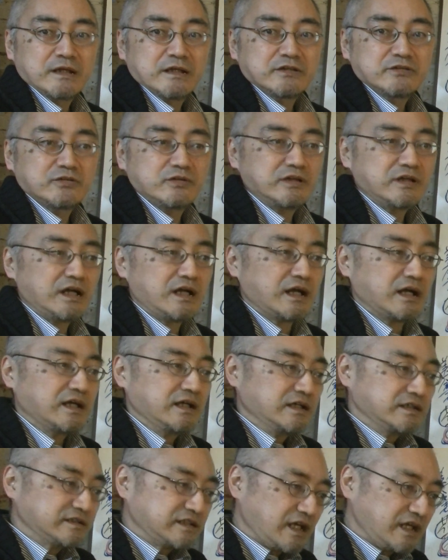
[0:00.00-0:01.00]
それが
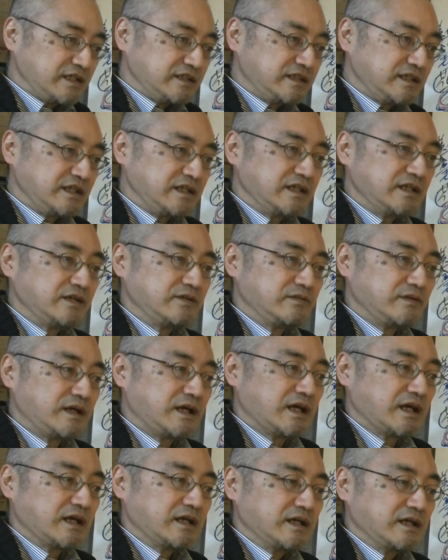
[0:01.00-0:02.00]
最低限
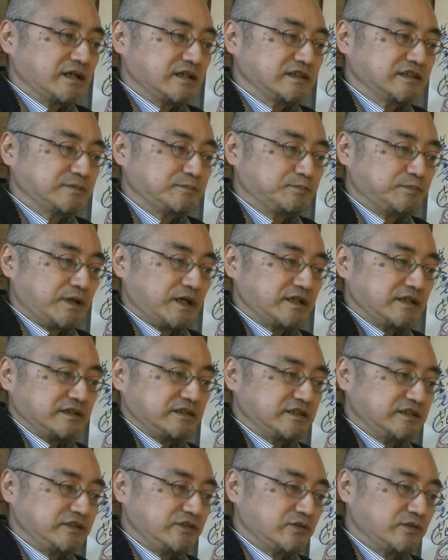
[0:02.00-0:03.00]
は失敗
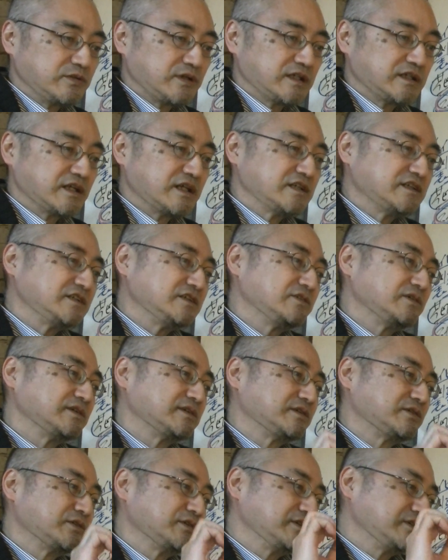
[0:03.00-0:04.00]
事業新しいのに
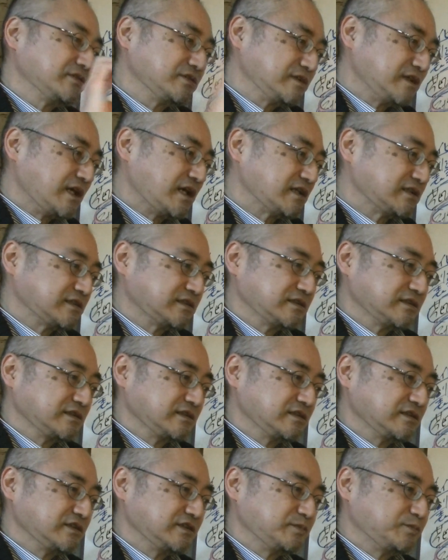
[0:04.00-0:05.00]
取り組んだ失
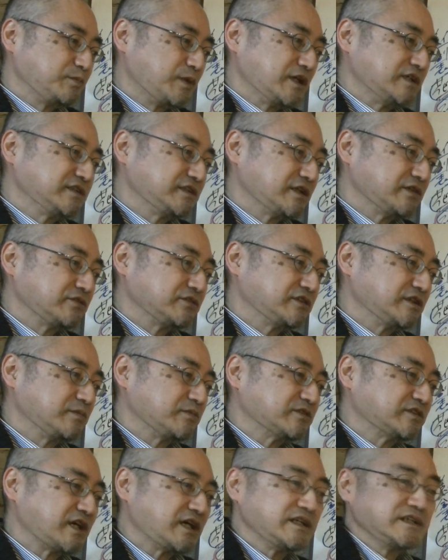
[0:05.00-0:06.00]
敗したとして
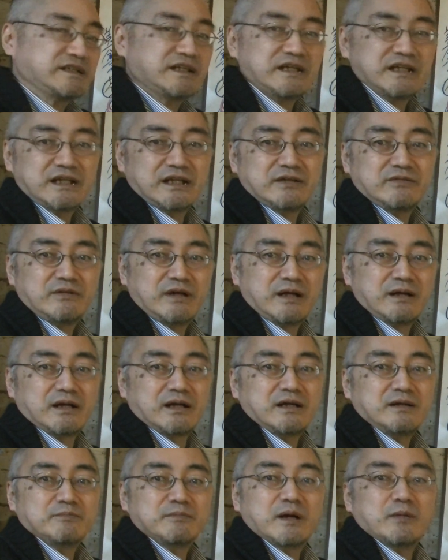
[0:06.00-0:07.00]
も最低限は
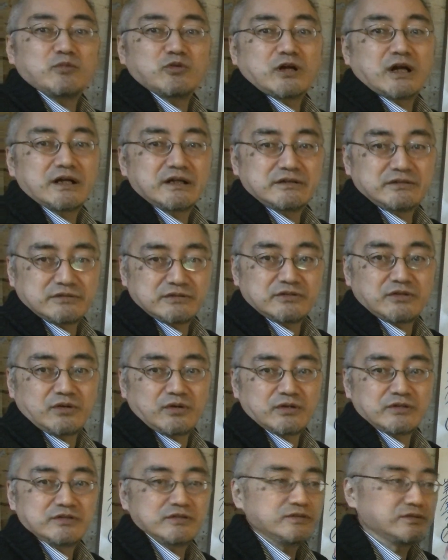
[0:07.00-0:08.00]
守られると
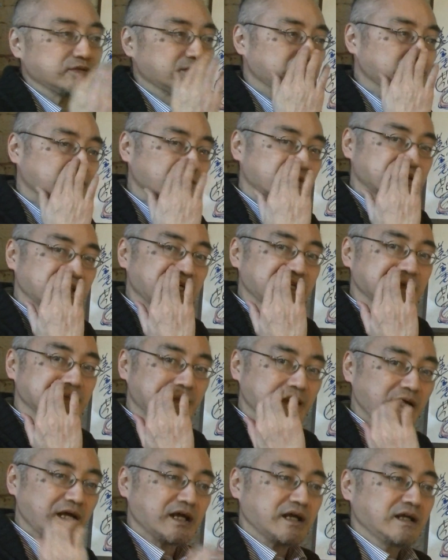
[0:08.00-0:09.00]
いうことになれ
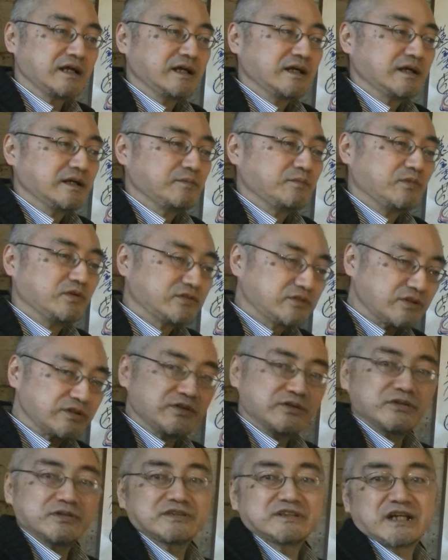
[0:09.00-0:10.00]
ばもっとい
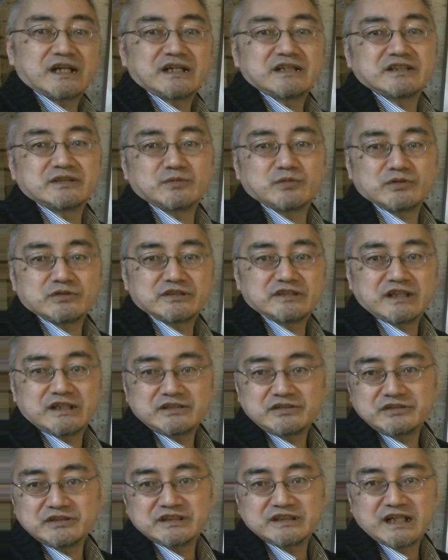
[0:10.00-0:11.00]
ろいろチャレンジもしや
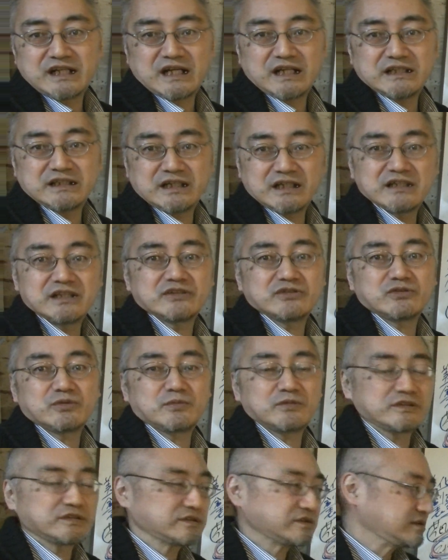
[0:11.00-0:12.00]
すい社会になっていくと思
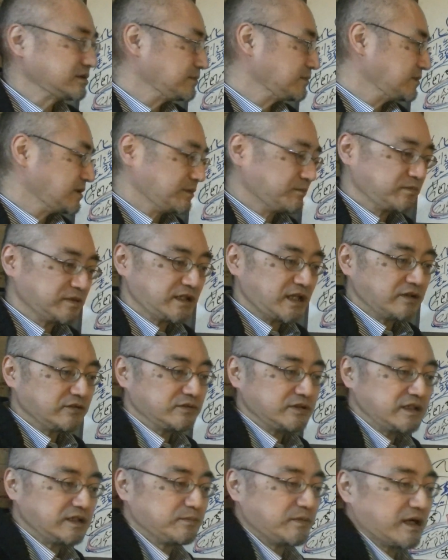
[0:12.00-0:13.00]
うんです。なの
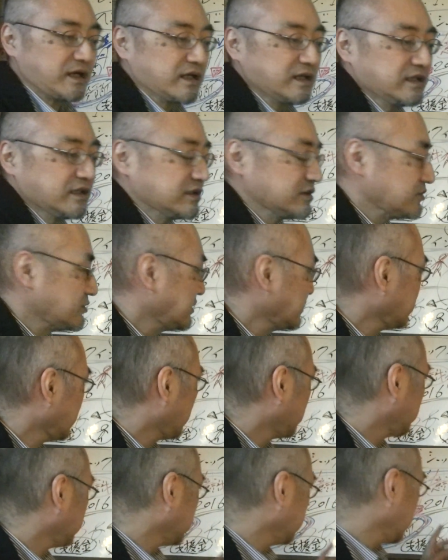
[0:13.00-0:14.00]
で、まあ、それは、
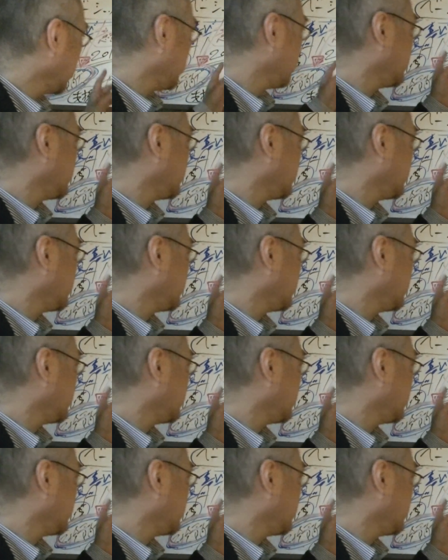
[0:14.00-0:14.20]
ね、